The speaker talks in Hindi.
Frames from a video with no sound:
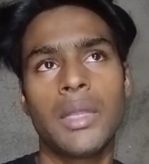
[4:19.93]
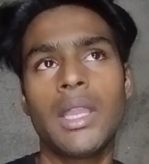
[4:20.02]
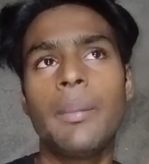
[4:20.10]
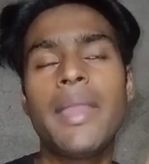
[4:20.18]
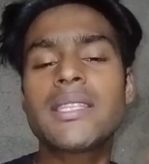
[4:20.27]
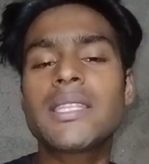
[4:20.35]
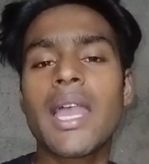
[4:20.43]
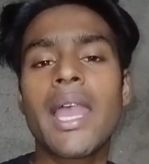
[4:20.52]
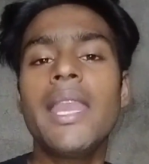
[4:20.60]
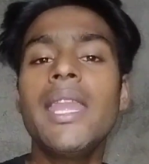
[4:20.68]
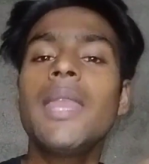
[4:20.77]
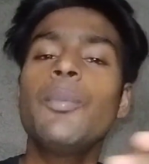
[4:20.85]
मतलब ऐसा
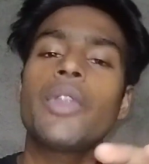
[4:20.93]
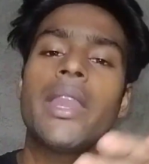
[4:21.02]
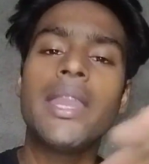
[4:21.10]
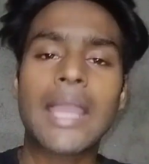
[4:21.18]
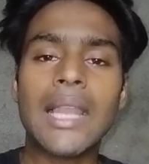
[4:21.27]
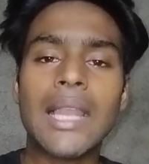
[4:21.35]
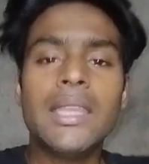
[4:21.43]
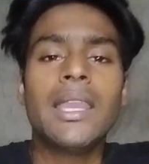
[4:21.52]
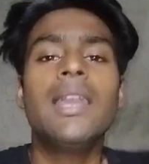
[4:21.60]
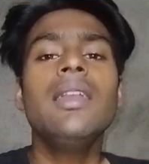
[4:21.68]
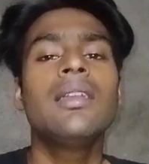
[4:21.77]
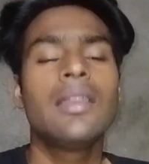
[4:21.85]
है नहीं कि पूरा निकाल
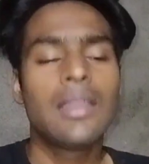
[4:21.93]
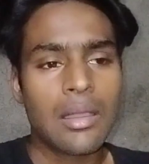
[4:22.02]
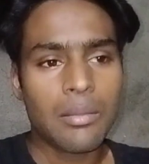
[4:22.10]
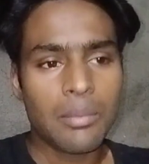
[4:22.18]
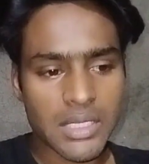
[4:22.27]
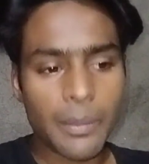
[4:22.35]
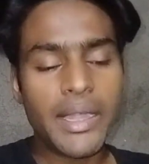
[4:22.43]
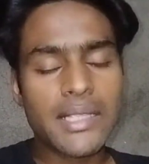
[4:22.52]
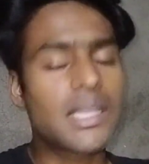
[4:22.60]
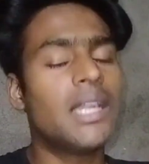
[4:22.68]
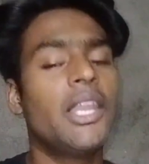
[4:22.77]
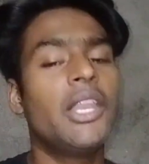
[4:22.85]
दिए हैं बस अभी
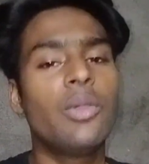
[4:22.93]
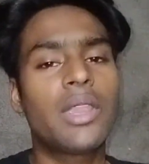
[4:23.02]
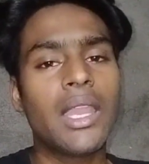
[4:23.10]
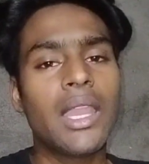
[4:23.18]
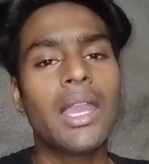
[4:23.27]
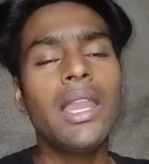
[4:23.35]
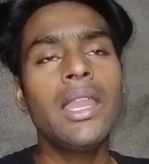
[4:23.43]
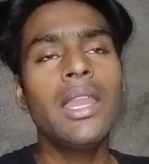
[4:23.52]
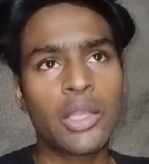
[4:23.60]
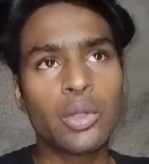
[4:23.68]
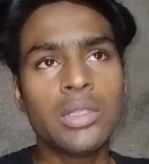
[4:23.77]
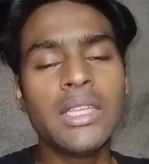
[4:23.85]
डिसकंटिन्यू किए हैं
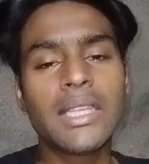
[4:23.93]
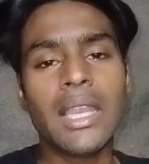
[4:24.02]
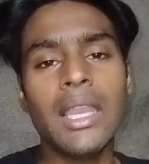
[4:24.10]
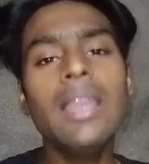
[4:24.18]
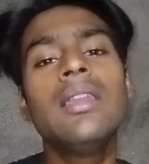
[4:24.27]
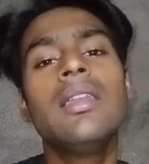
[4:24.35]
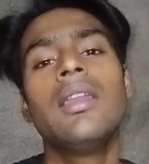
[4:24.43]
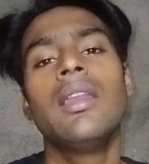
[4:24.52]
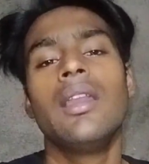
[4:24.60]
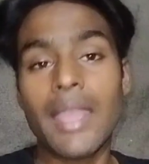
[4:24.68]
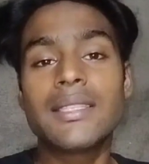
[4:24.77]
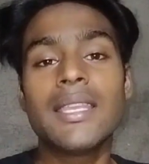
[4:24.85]
एक दो दिन के लिए
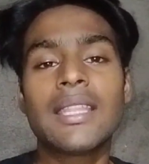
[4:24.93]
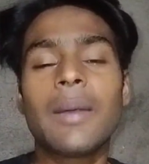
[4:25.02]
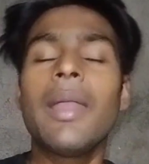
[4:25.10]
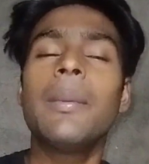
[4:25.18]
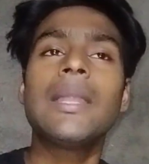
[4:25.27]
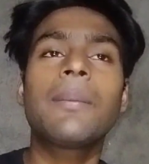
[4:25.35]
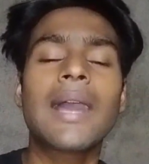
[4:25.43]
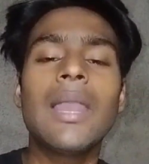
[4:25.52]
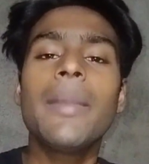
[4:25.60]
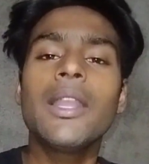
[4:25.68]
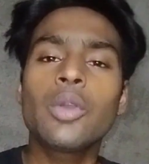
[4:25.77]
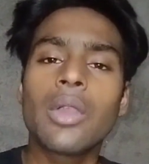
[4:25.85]
यही सीन था भाई मतलब
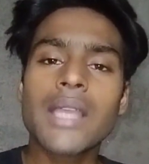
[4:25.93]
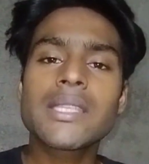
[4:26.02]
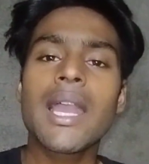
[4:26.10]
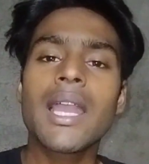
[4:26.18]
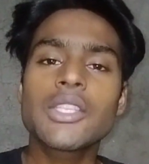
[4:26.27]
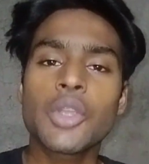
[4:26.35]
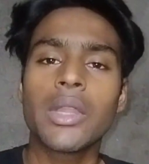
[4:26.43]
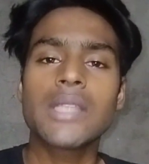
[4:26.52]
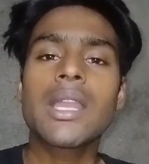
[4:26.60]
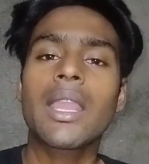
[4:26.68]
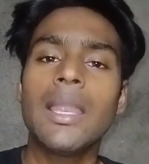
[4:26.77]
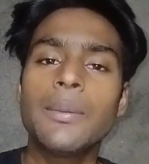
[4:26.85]
कल मैं थोड़ा सा
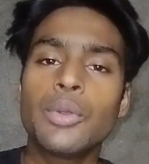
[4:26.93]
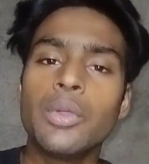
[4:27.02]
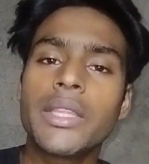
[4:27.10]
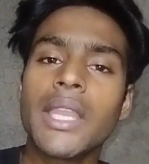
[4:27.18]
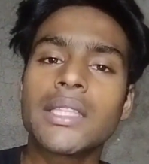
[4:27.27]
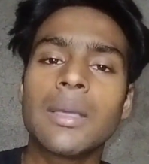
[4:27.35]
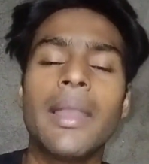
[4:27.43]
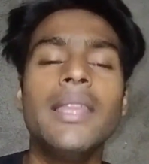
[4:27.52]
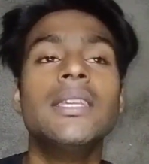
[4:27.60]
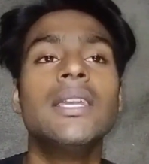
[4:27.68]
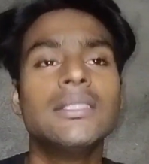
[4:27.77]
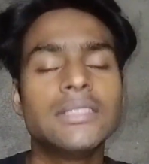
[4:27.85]
छोटा सा क्लिप शूट किया था
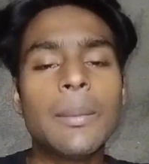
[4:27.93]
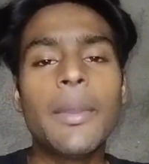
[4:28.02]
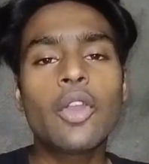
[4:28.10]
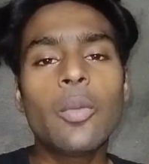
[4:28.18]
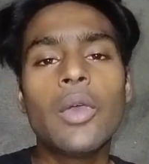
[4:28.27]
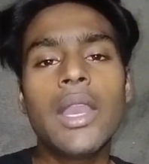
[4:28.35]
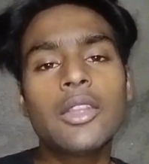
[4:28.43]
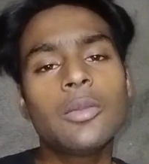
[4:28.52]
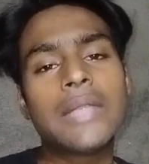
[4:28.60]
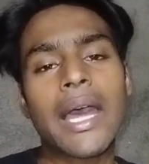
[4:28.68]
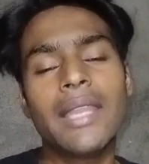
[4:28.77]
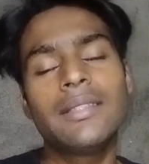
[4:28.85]
भाई तो मेरे को बोले
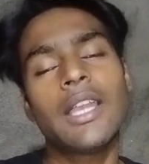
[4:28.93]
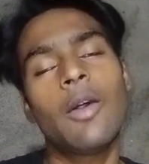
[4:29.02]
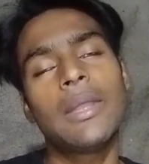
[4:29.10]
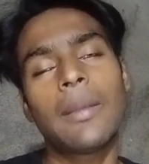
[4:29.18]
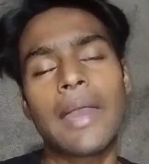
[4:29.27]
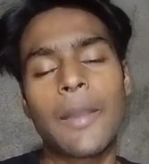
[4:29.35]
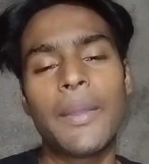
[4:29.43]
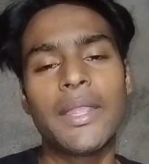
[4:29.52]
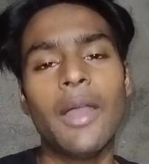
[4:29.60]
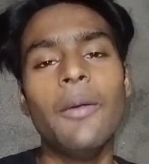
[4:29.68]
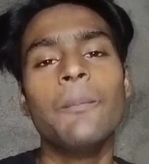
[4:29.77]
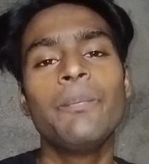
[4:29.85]
तुम जहाँ जाओ मतलब घर
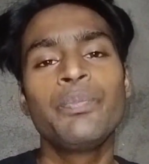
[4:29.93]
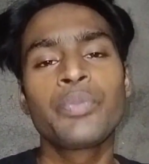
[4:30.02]
पे जाओ